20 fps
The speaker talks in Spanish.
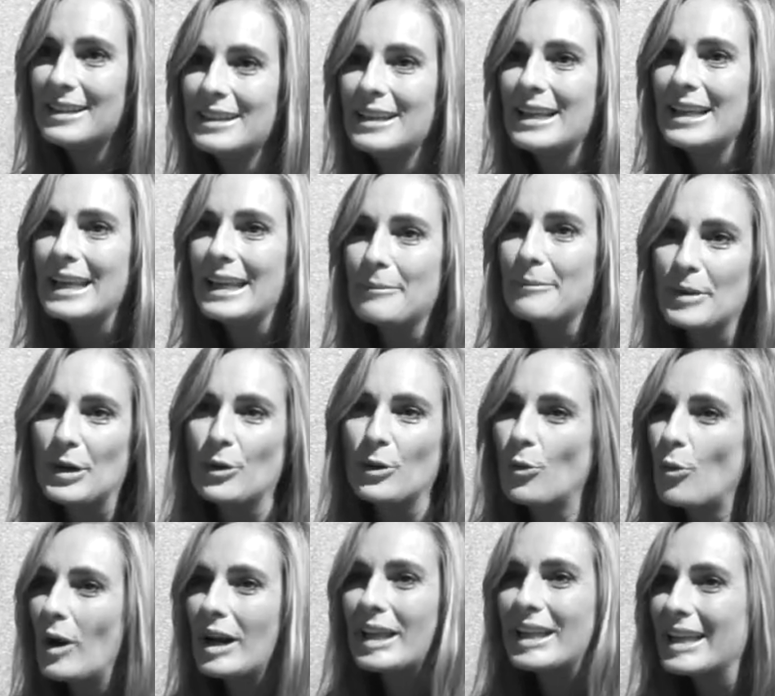pero
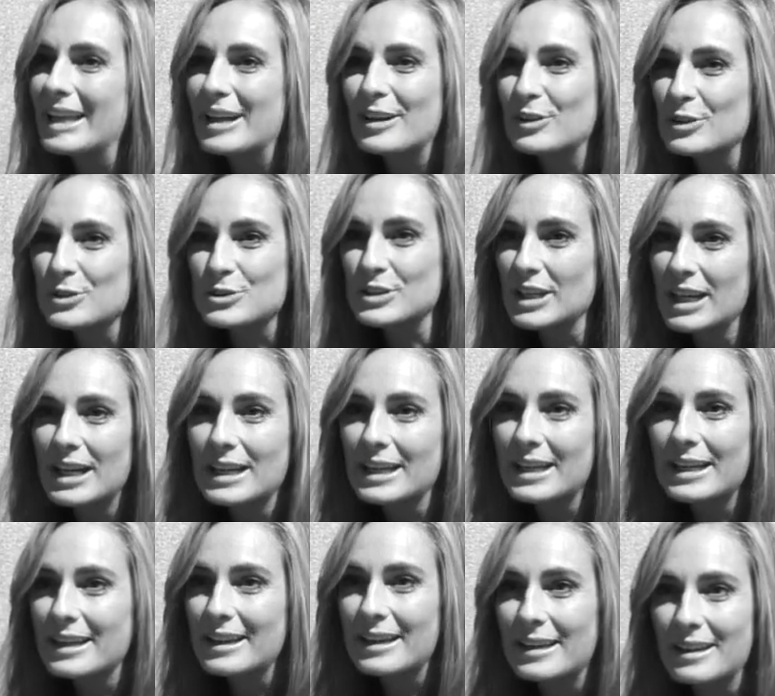cualquier cosa
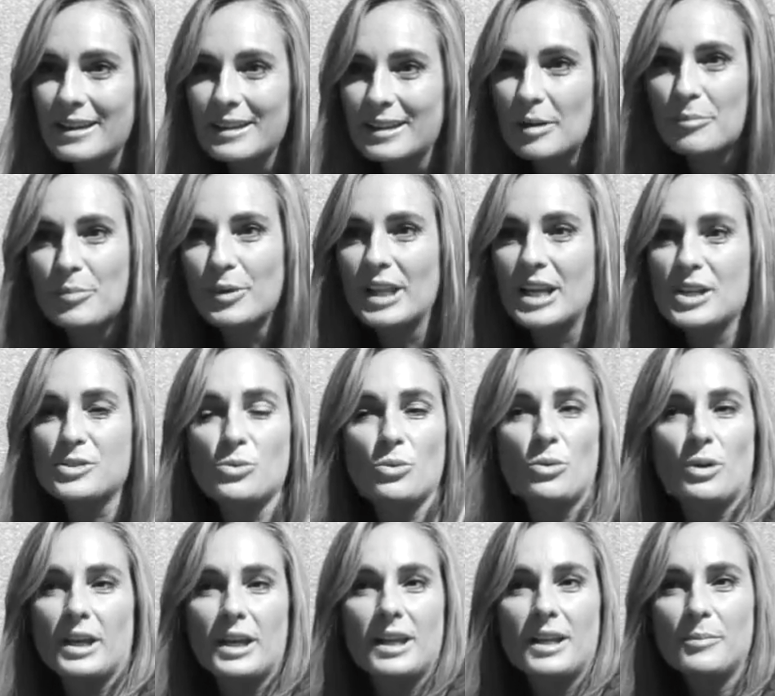que, pueda
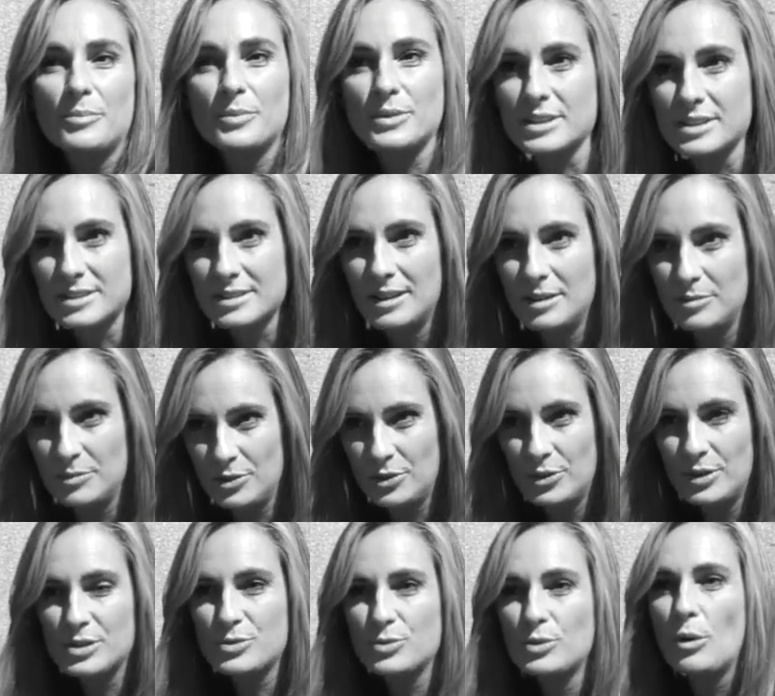surgir, pues a lo
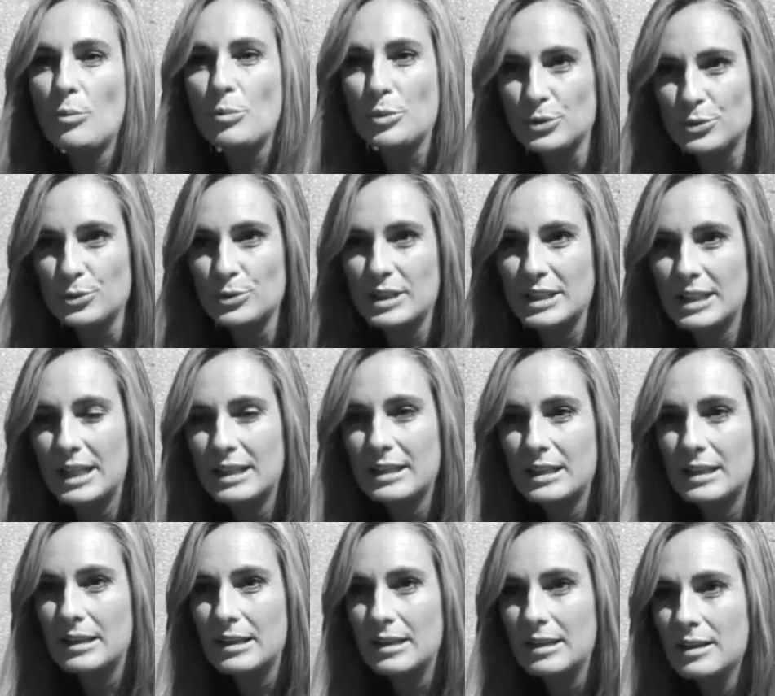mejor es una oportunidad
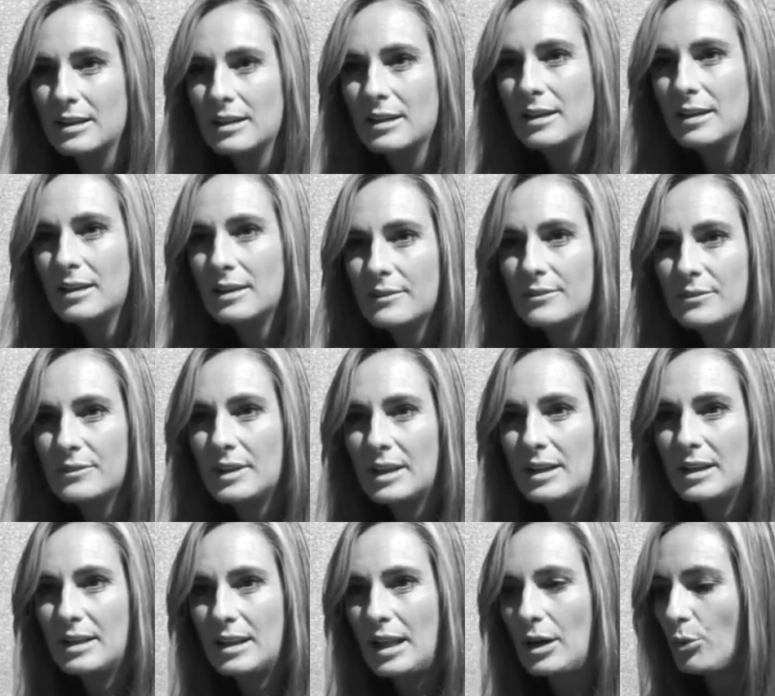
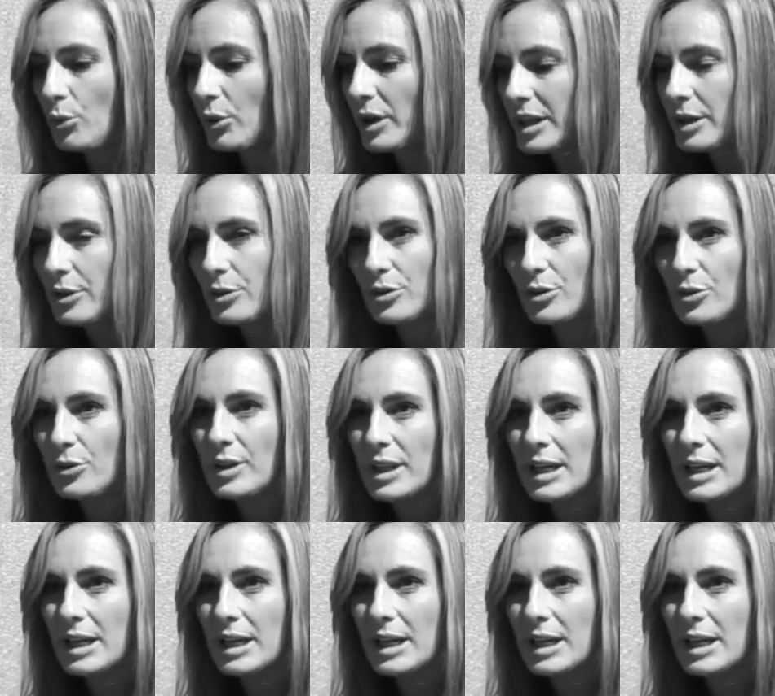de, dar un giro,